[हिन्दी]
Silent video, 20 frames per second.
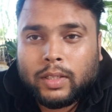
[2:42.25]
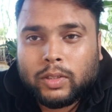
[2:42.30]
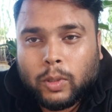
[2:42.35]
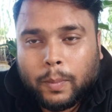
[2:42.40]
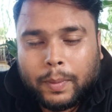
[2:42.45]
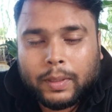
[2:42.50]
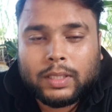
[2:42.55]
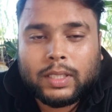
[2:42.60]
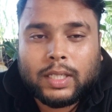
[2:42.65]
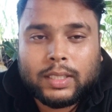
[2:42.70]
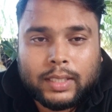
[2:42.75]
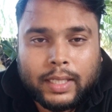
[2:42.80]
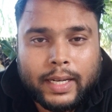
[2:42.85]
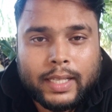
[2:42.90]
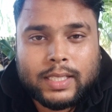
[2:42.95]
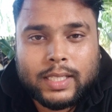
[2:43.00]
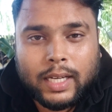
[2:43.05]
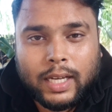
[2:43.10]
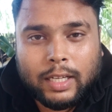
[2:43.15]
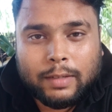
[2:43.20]
तो पंद्रह
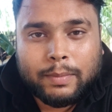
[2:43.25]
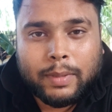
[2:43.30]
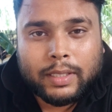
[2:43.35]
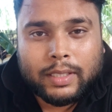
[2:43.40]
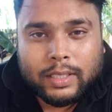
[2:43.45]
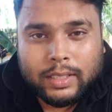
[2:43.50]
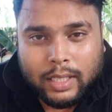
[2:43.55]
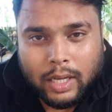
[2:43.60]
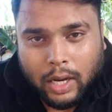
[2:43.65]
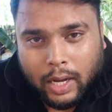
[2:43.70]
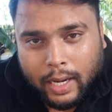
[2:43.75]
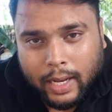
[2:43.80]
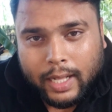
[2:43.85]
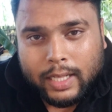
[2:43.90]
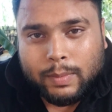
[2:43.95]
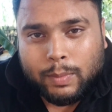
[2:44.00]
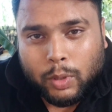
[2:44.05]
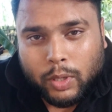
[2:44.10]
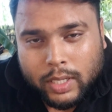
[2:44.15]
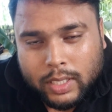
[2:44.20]
तारीख से लगभग
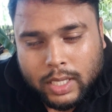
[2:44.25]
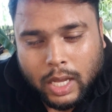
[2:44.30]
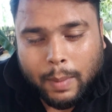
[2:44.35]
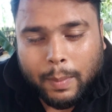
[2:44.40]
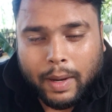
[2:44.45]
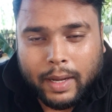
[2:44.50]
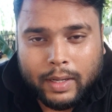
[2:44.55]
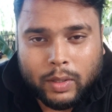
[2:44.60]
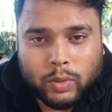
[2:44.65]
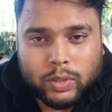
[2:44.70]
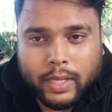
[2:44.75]
हालात पूरे सामान्य